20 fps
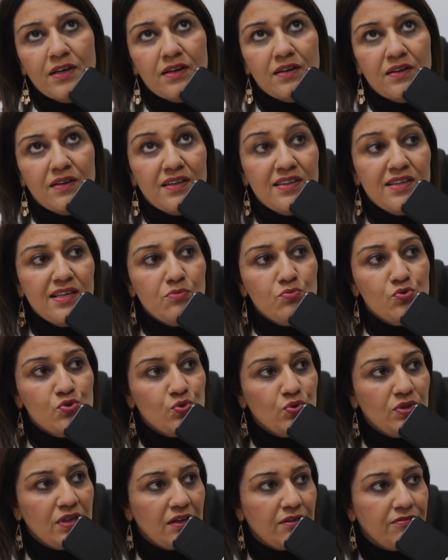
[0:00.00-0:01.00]
هذه
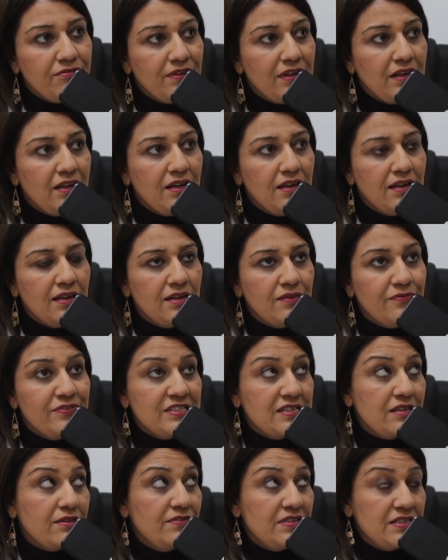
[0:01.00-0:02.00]
موجودة في في
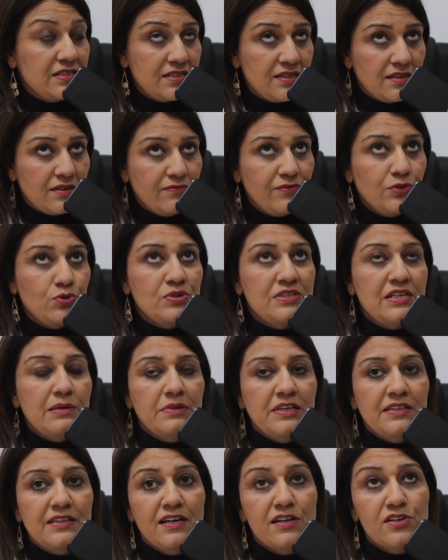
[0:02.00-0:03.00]
السيرفيس في
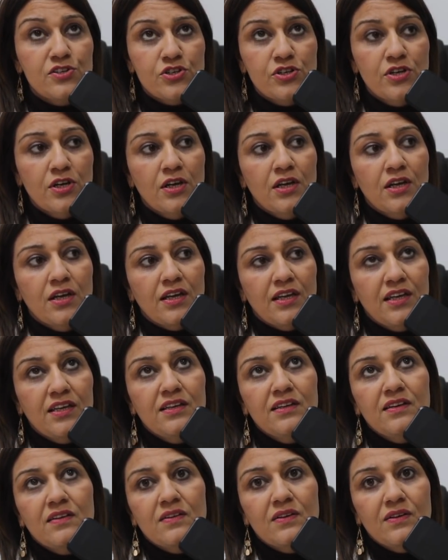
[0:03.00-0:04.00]
الدوزيام ايتاج
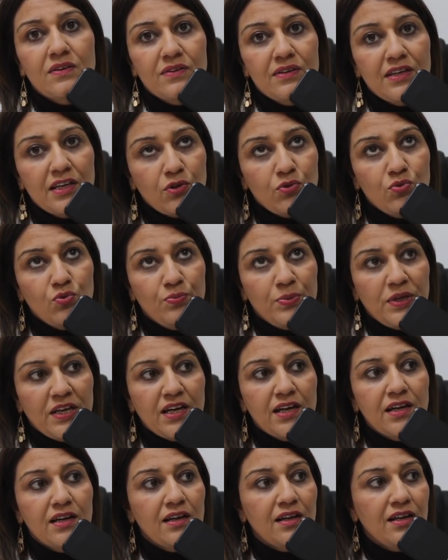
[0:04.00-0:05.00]
اي ناخذوا
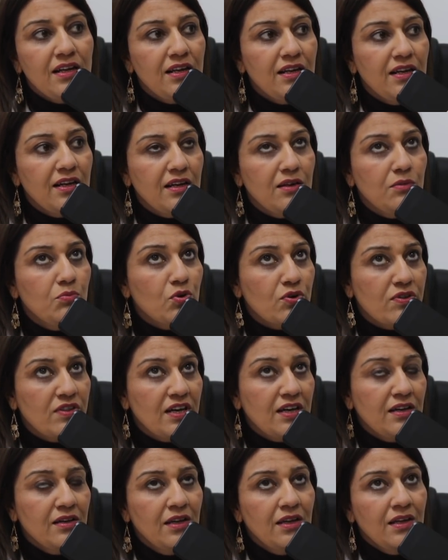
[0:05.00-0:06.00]
بها
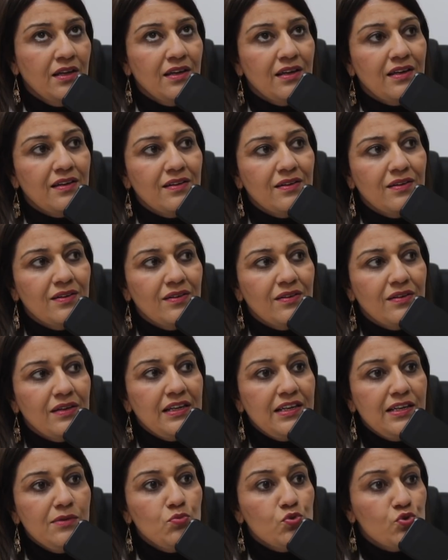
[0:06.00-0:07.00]
المرضى
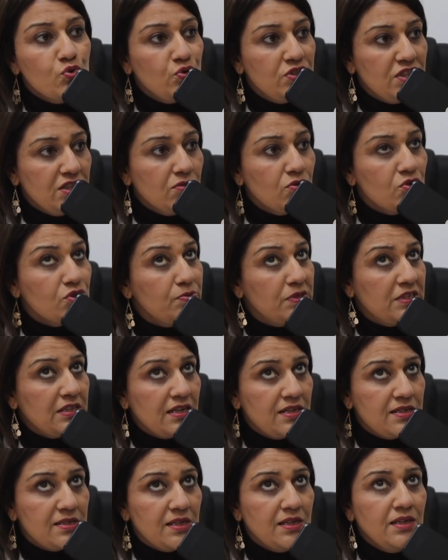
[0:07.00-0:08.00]
اللي موجودين
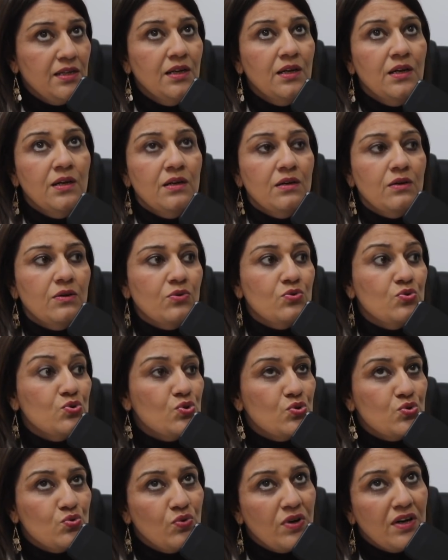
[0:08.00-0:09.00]
اوسبيتاليزي كو
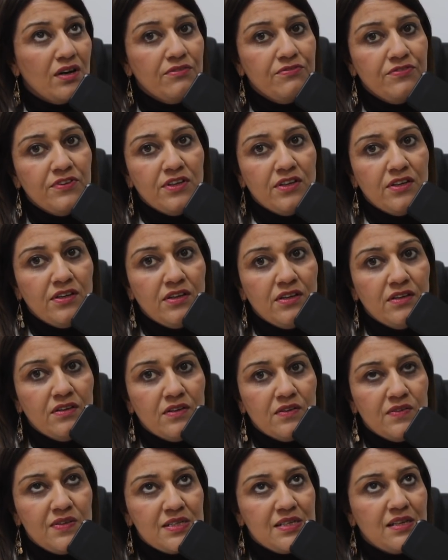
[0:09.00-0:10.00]
سو سوا
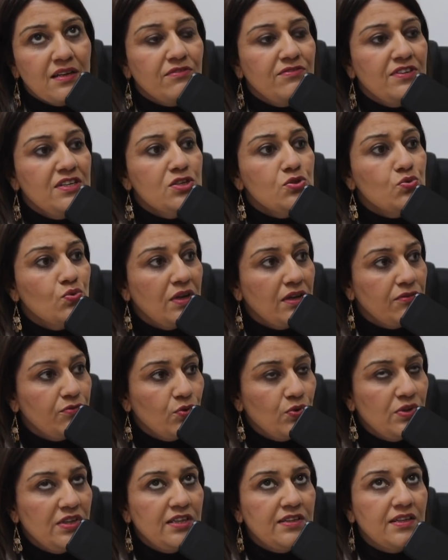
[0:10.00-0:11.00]
في دي سيرفيس ولا
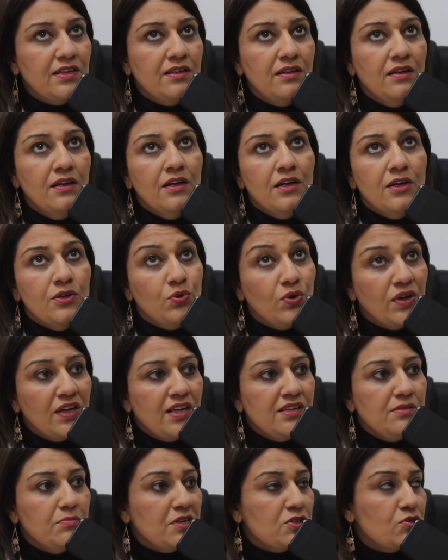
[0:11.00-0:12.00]
في اونيتي دو
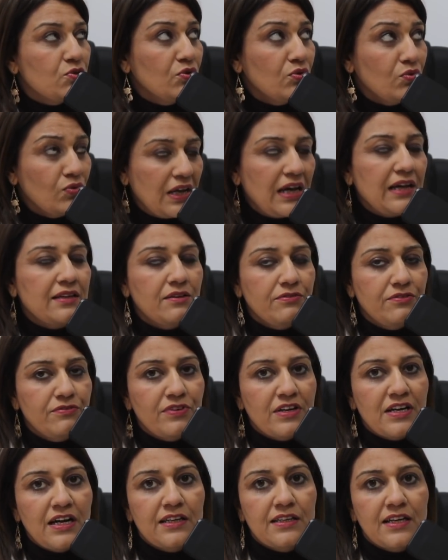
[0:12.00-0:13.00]
ريانيماسيون ولا حتى في
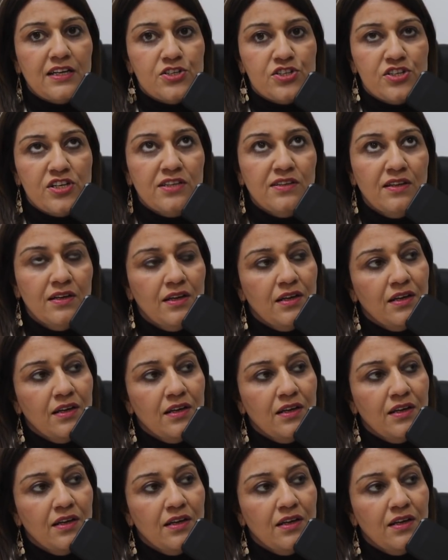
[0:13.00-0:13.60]
فرحة حشاد